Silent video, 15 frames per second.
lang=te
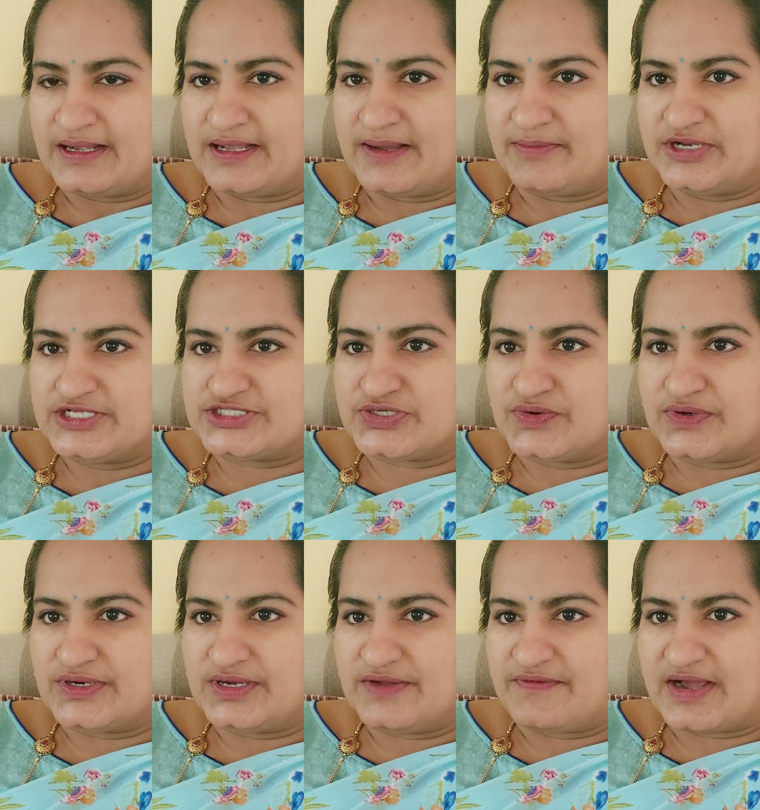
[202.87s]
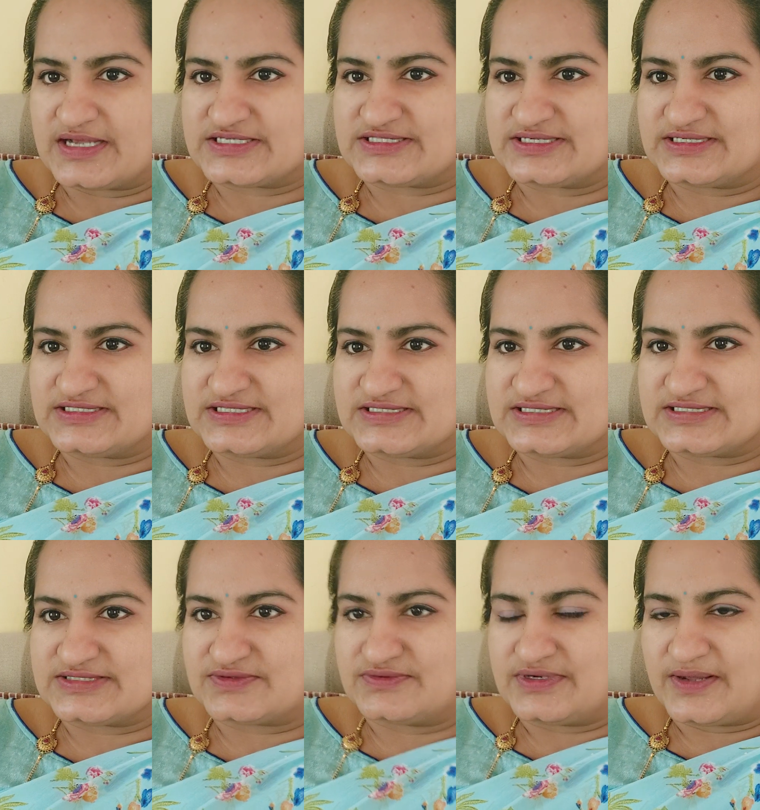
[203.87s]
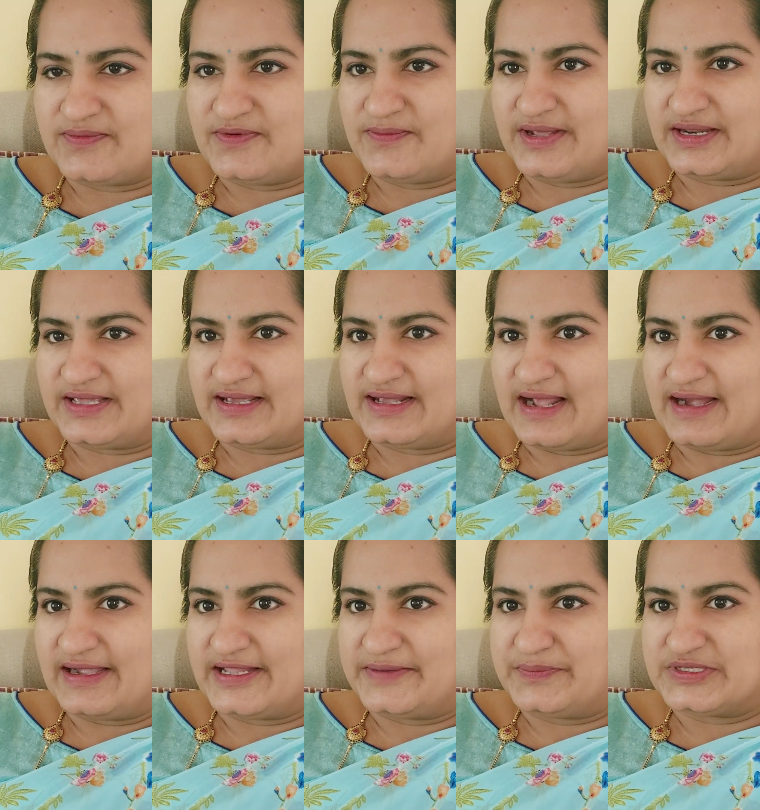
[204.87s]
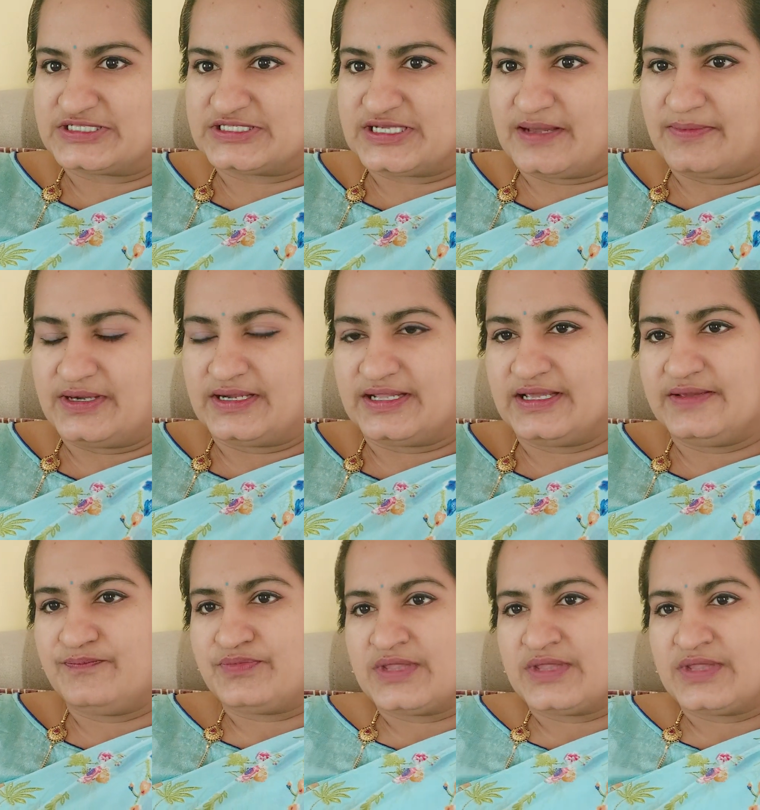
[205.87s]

గమనించుకోకుండా ఫాస్ట్గా చేసేసుకుంటాము మనకి గార్డెనింగ్ పిచ్చి కాబట్టి